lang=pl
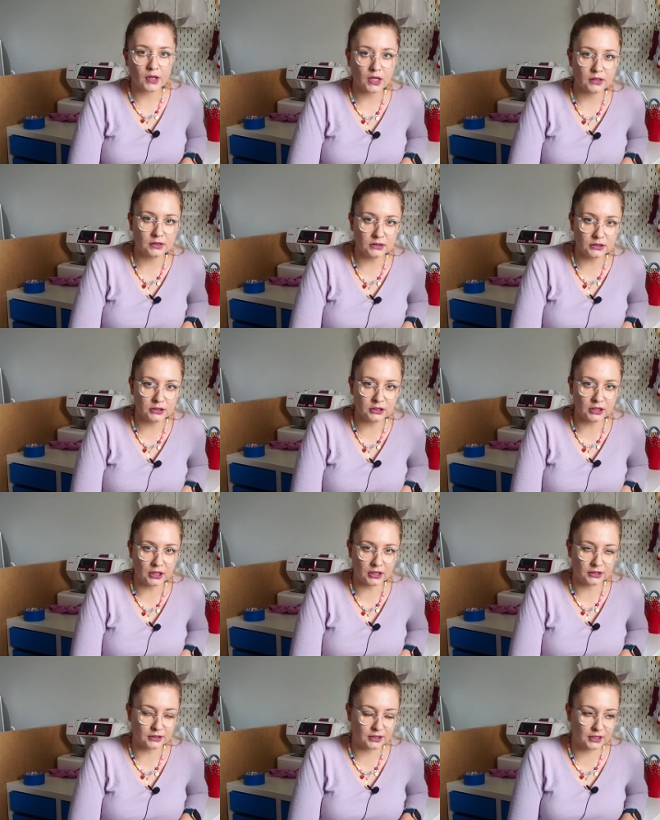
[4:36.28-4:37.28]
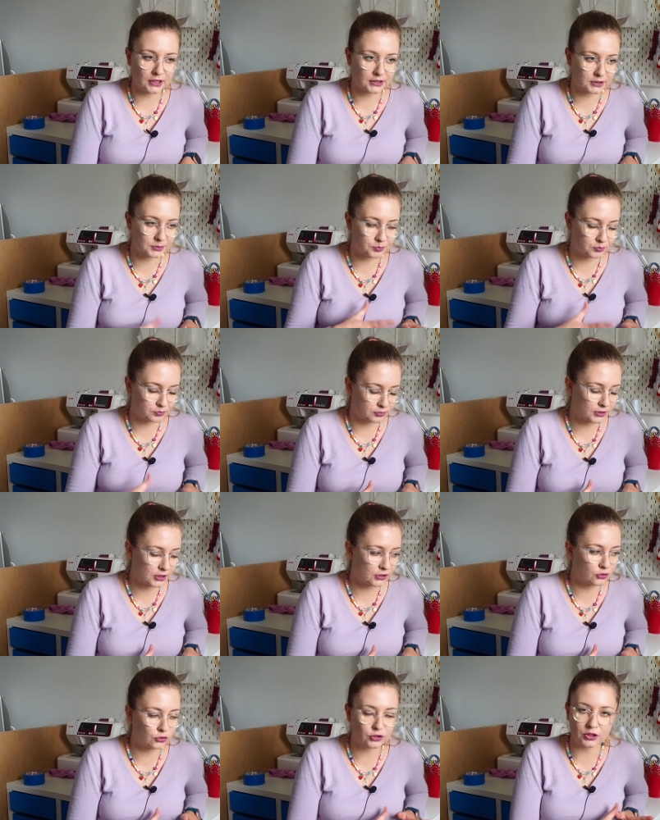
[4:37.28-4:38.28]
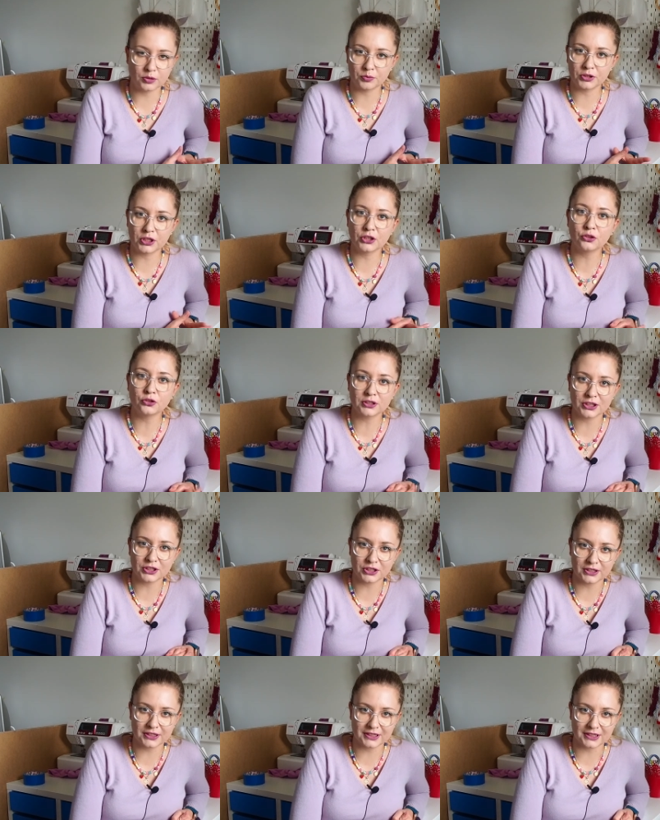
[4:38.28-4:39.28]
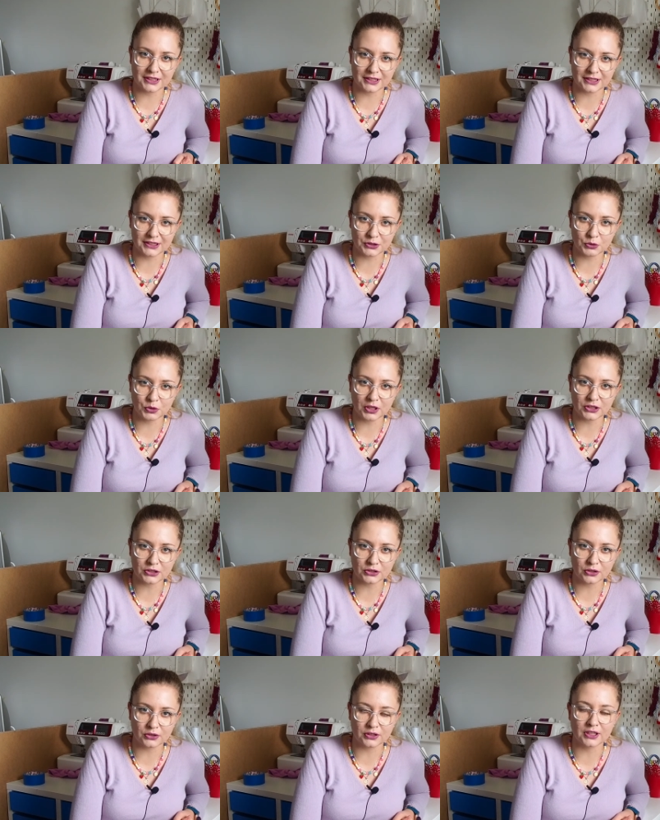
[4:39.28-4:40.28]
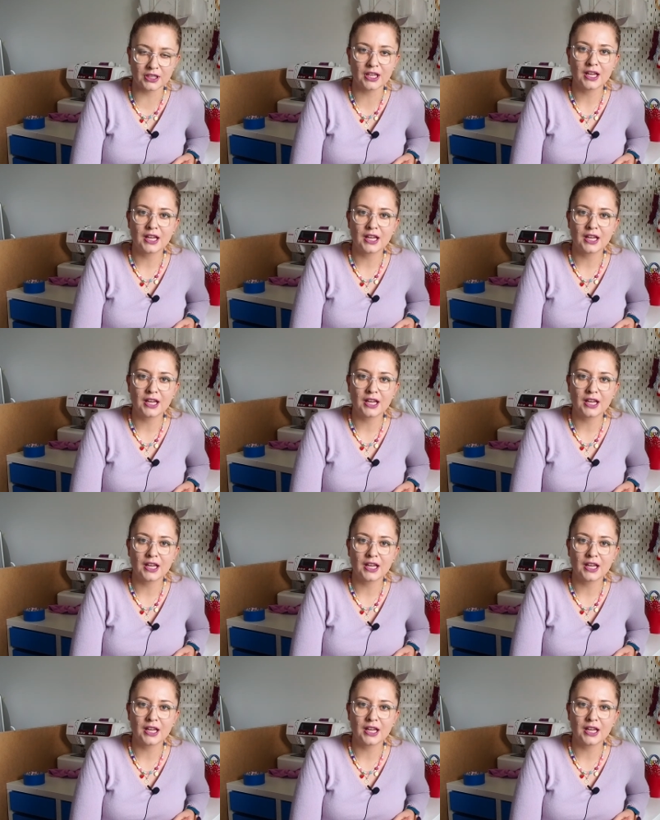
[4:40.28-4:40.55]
I e, teraz przenoszę, przeniosę się z, e, z, drugiej strony